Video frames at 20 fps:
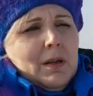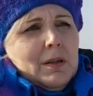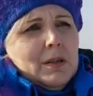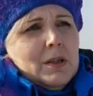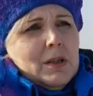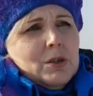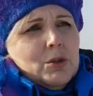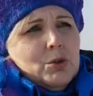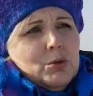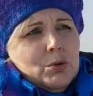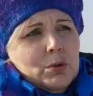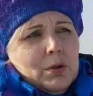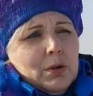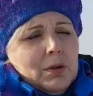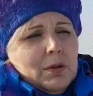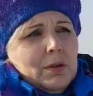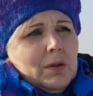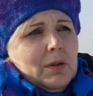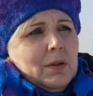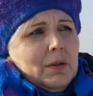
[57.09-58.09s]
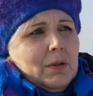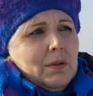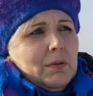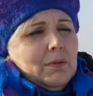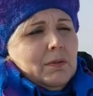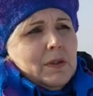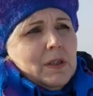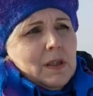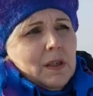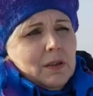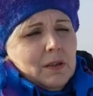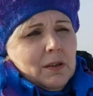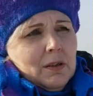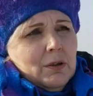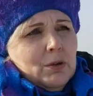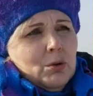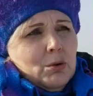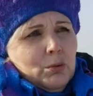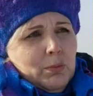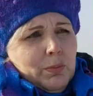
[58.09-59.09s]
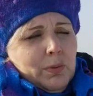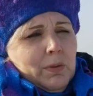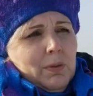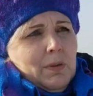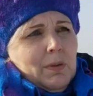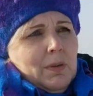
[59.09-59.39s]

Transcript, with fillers: За счет э, высоты труб